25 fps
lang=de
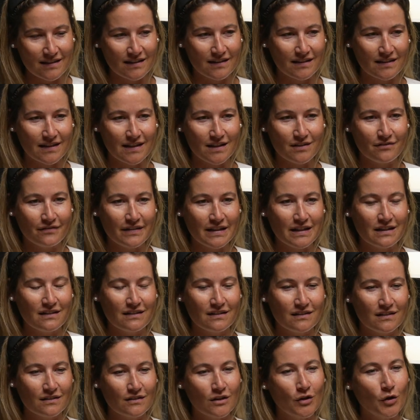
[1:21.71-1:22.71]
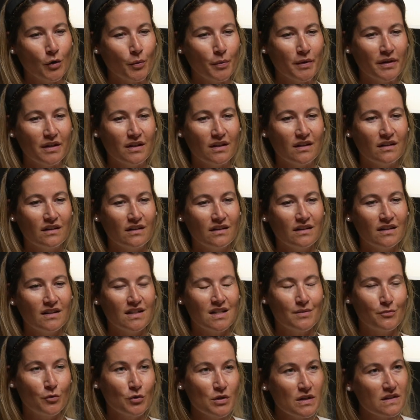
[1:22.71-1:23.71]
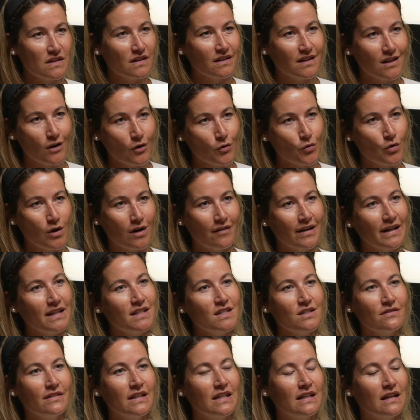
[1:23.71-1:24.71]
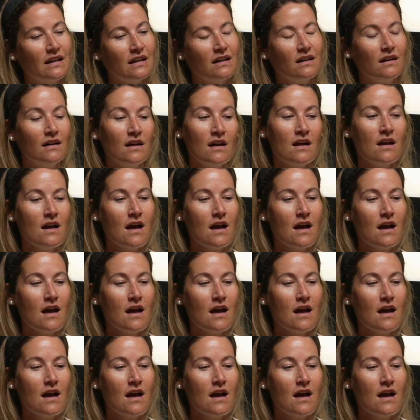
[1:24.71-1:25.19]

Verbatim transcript: Äh, in Wien habe ich in der Bundesregierung gearbeitet, wie der